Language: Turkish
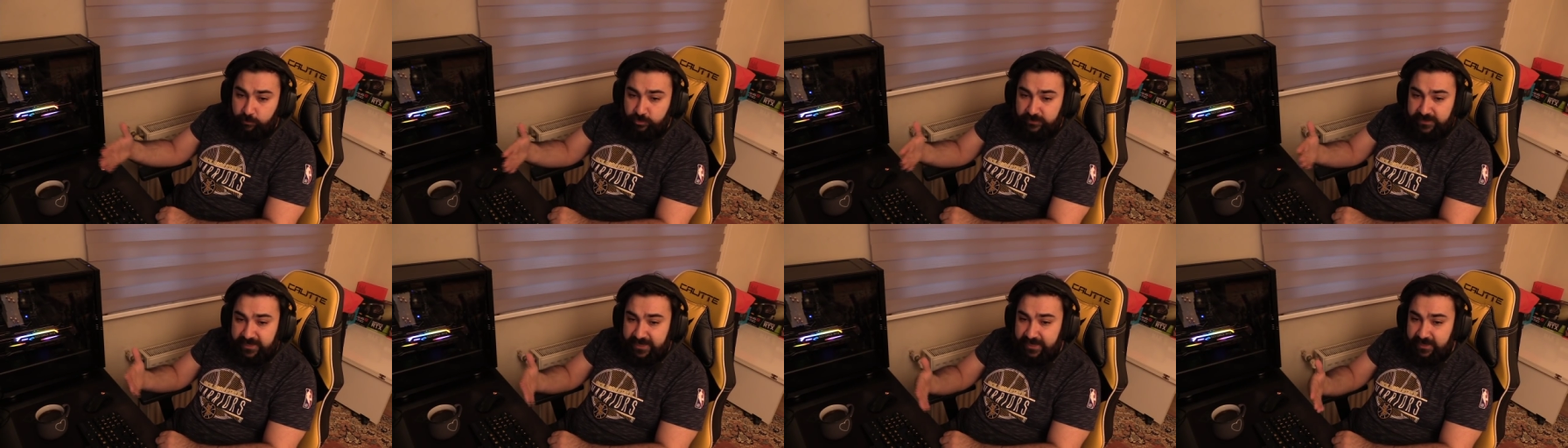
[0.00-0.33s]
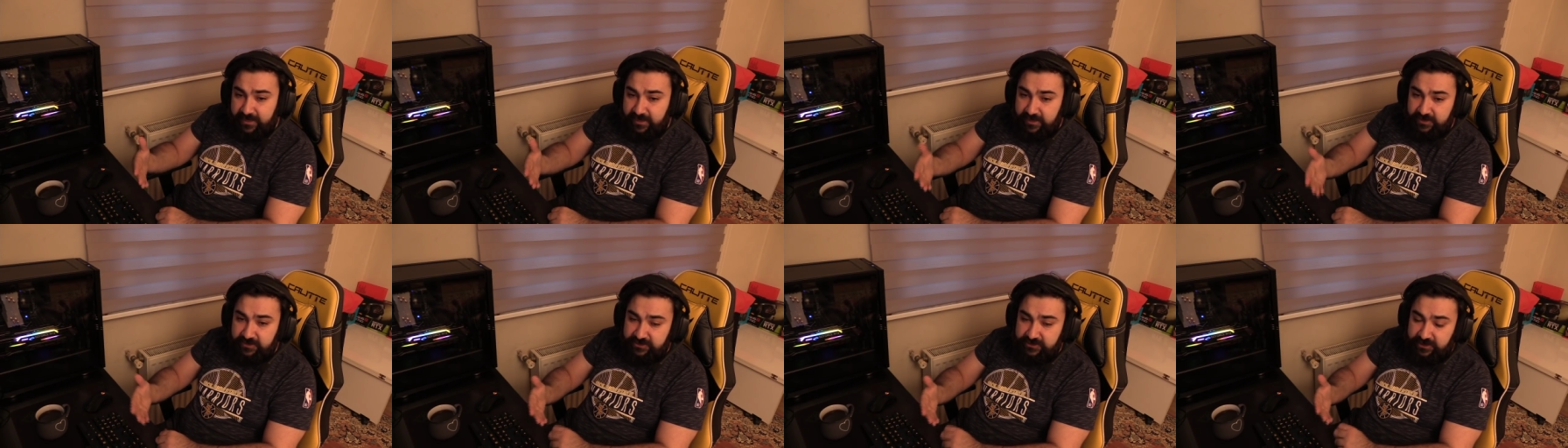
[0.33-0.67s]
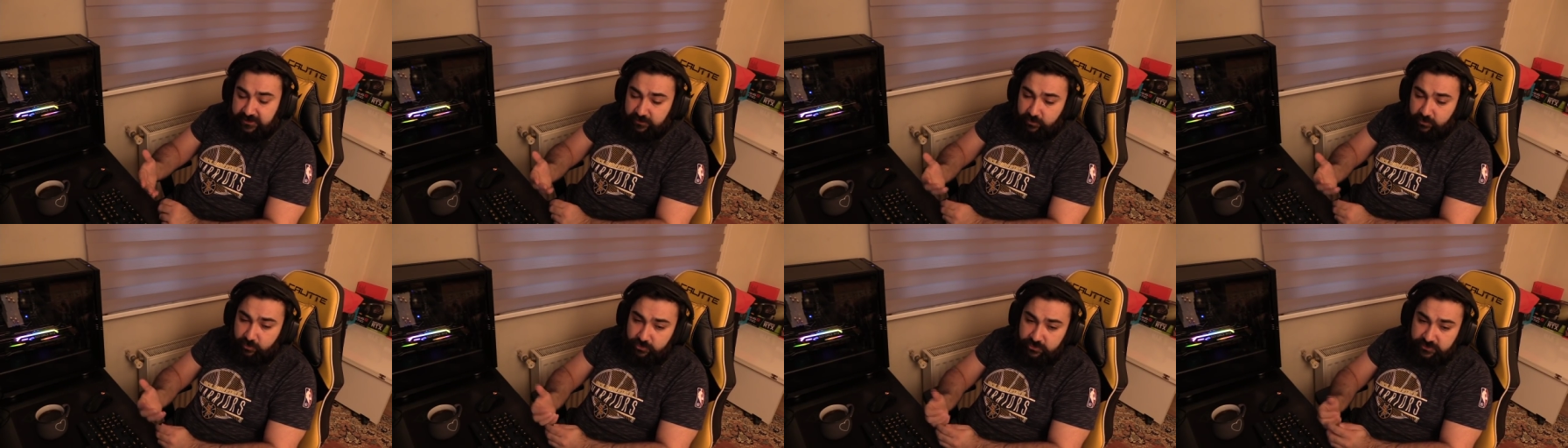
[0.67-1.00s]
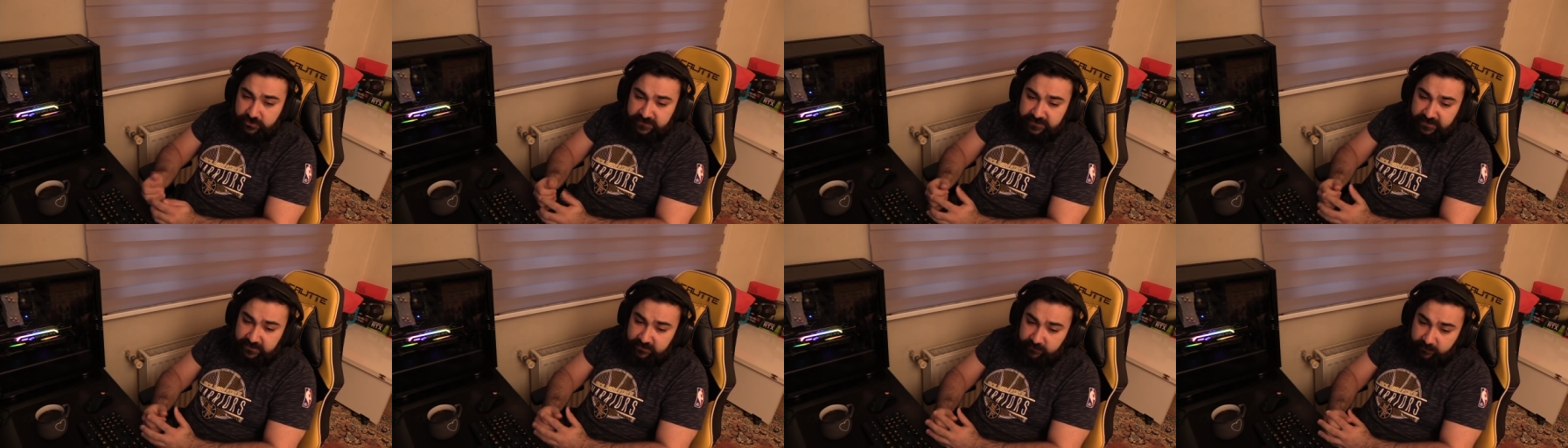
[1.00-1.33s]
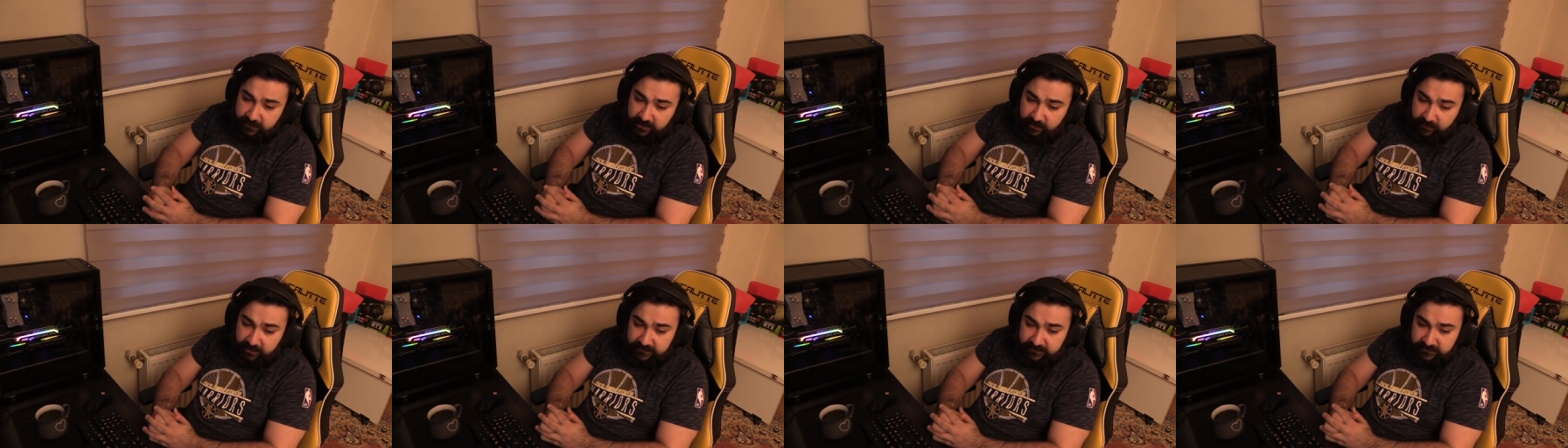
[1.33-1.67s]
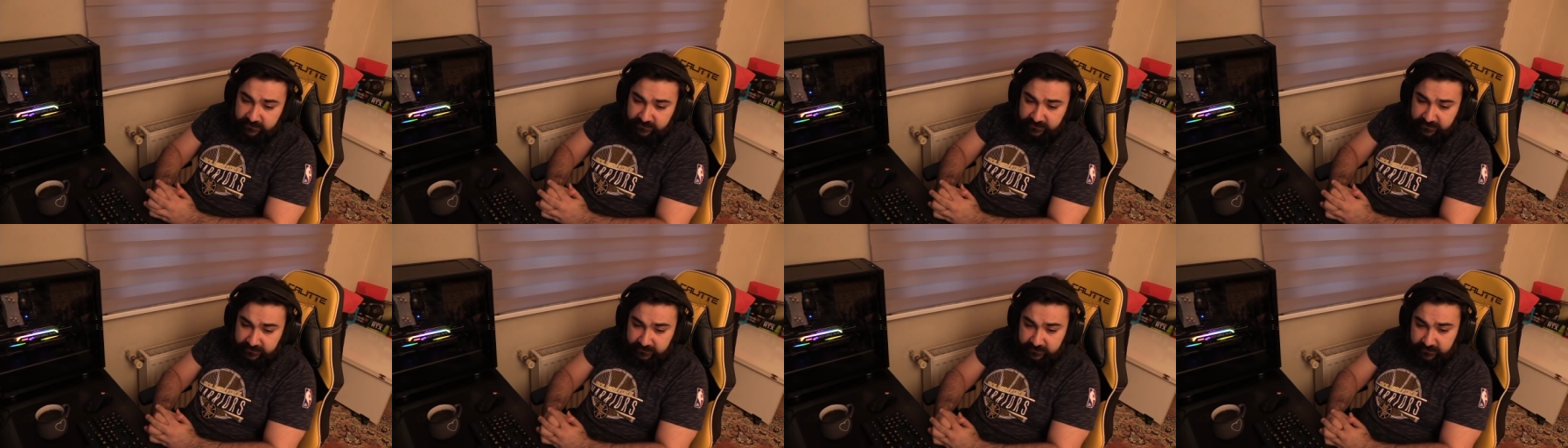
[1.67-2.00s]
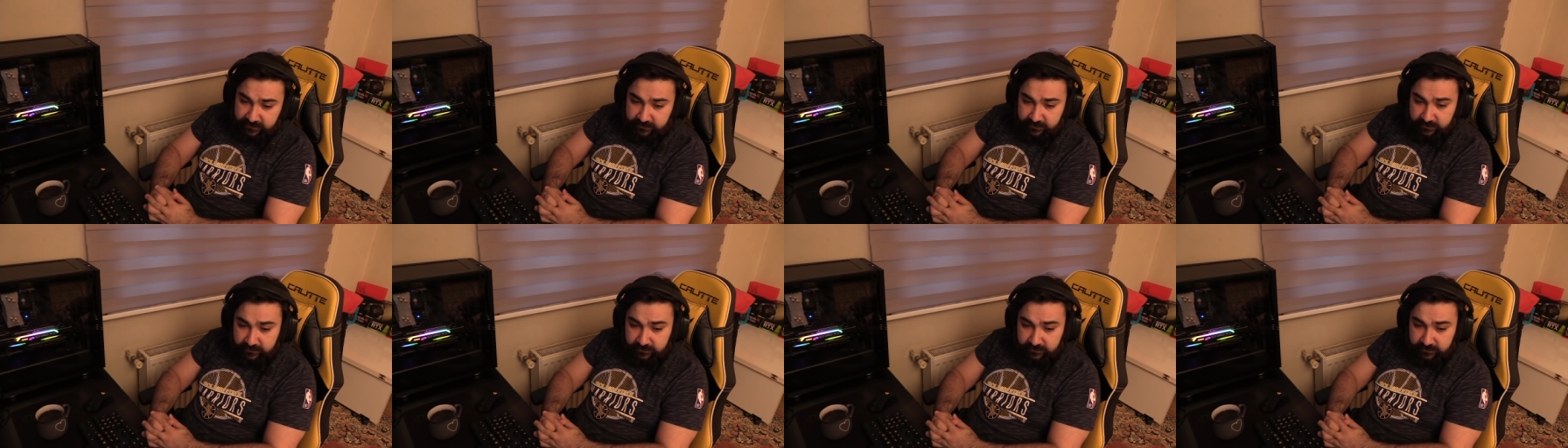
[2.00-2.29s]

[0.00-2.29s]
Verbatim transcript: bu değerli eşyaları oyun içi satmaya başlayacaklar.